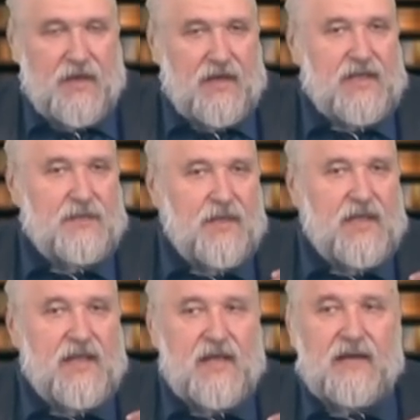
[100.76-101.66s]
но, ну, по крайней
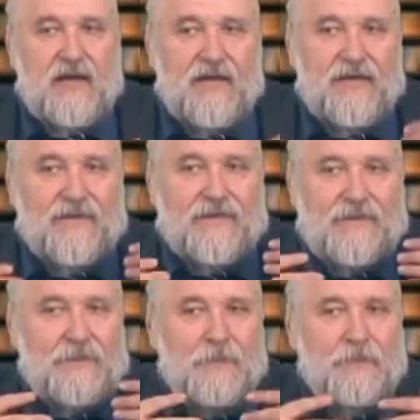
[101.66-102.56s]
мере,
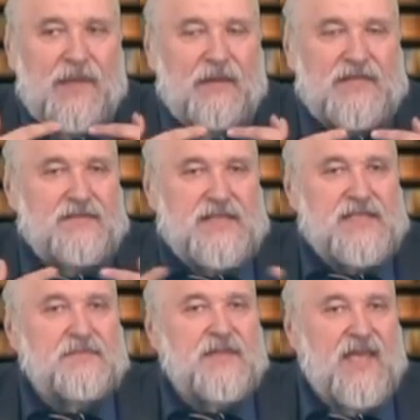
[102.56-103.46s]
а,
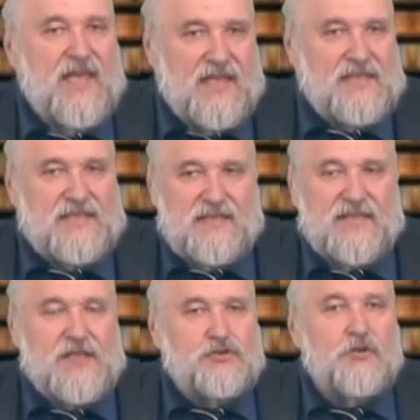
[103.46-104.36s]
неизвестно мне из
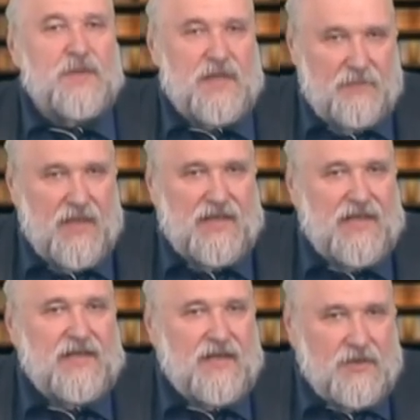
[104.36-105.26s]
доступной мне
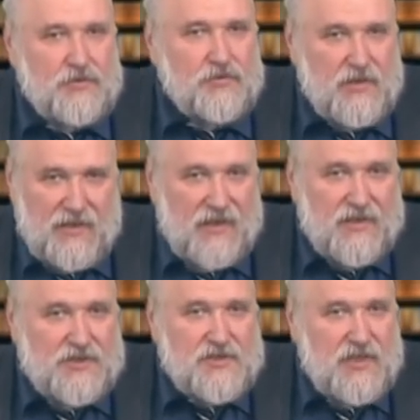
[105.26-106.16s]
литературы,
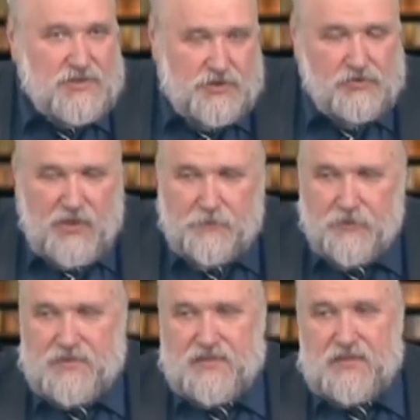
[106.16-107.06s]
какие же на этот счет
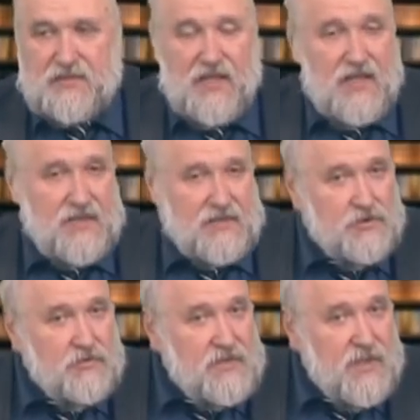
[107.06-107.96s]
гипотезы есть.
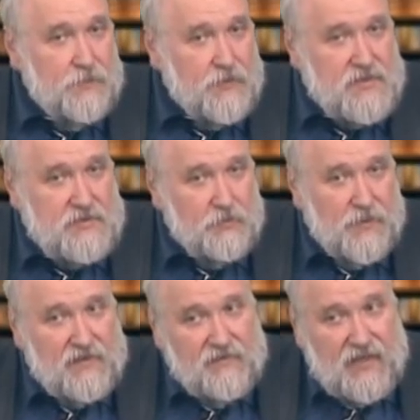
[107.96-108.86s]
Зато вот гипотеза о
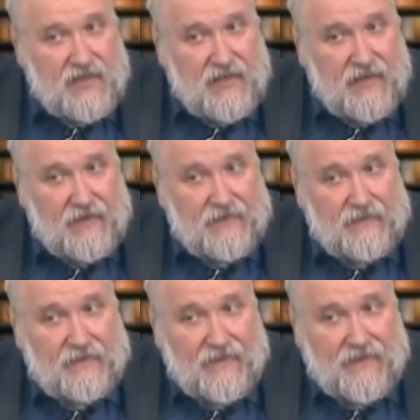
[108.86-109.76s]
появлении
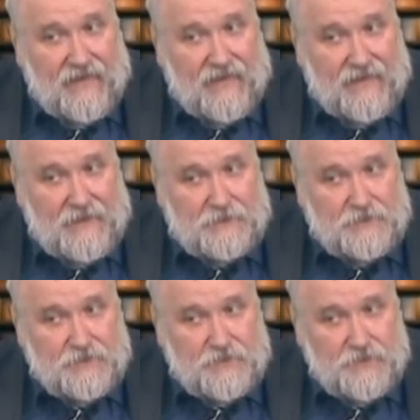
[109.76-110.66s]
а,
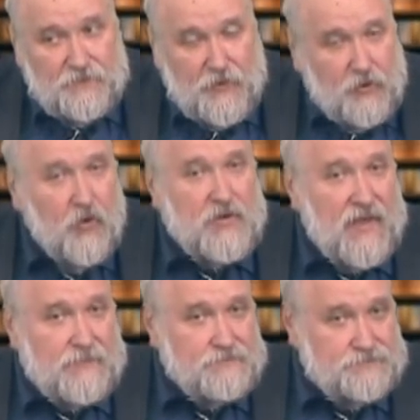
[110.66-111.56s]

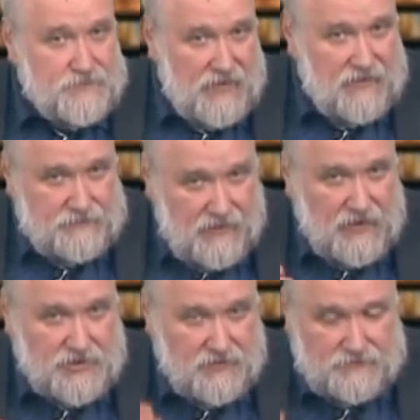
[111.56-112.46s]
кода да,
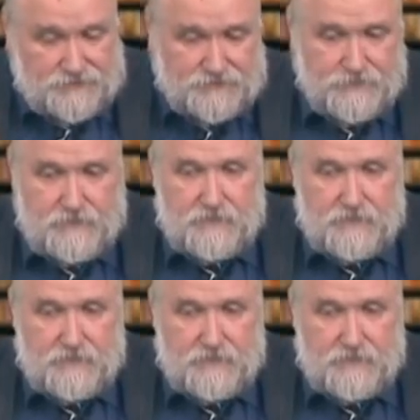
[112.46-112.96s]
нашего